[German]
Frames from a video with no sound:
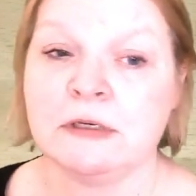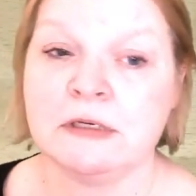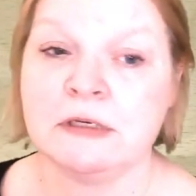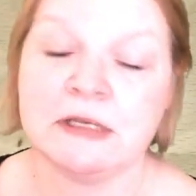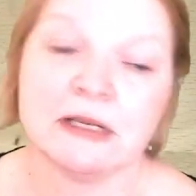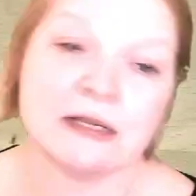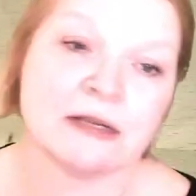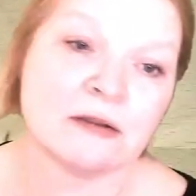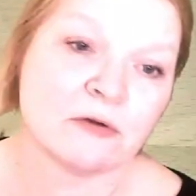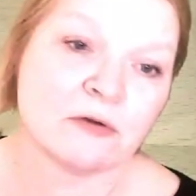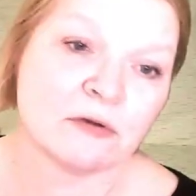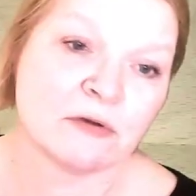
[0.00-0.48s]

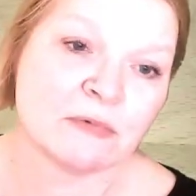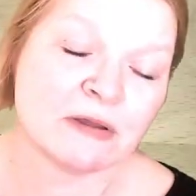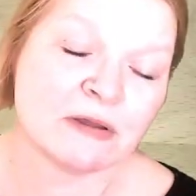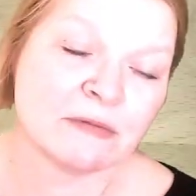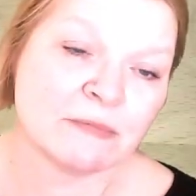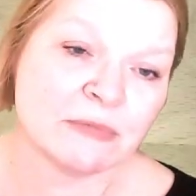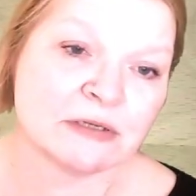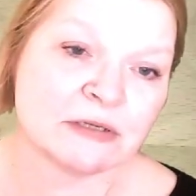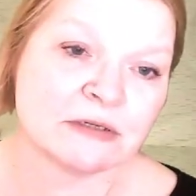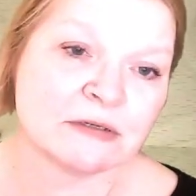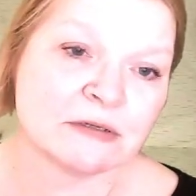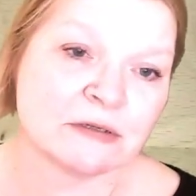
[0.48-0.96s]
die dann auch
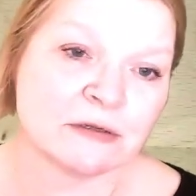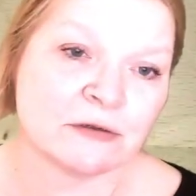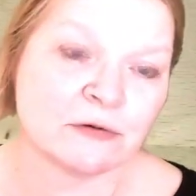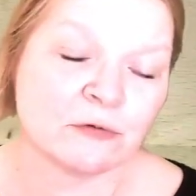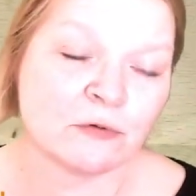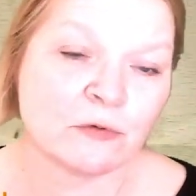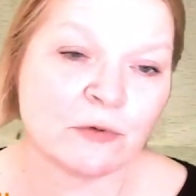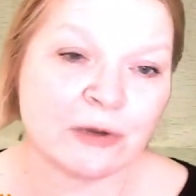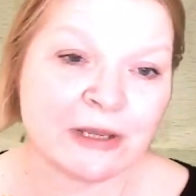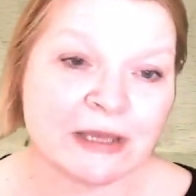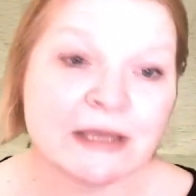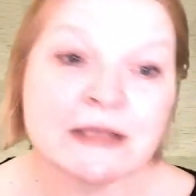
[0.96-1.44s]
immer mit äh,
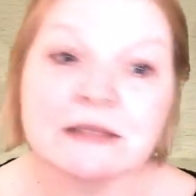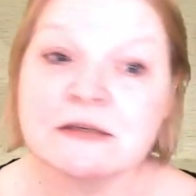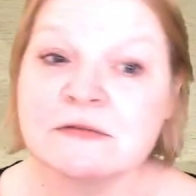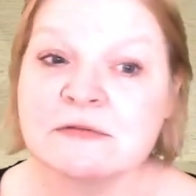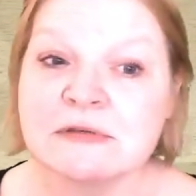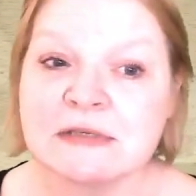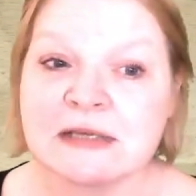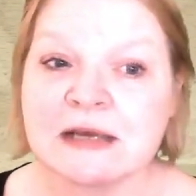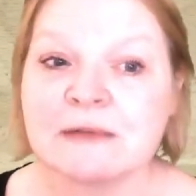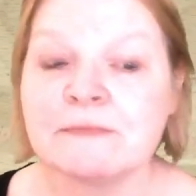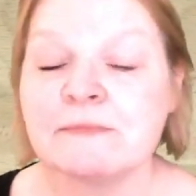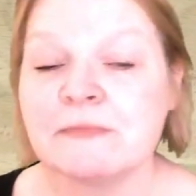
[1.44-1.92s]
Roe
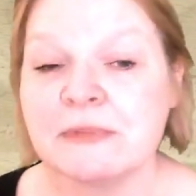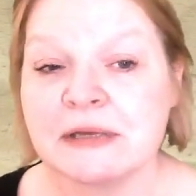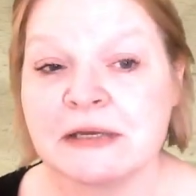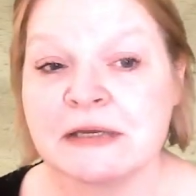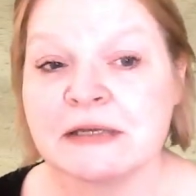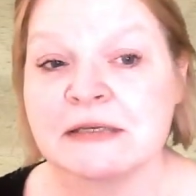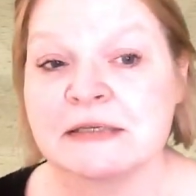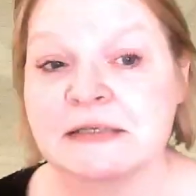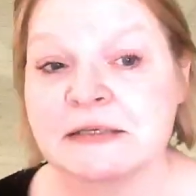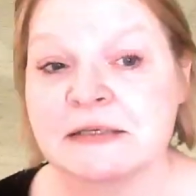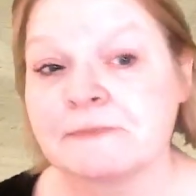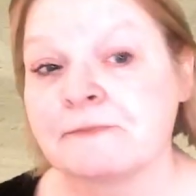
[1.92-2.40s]
zusammen
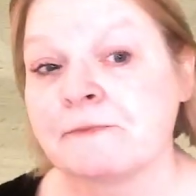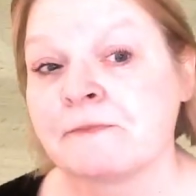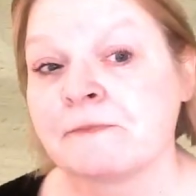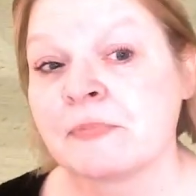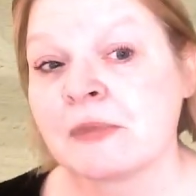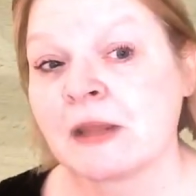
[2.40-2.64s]
ist,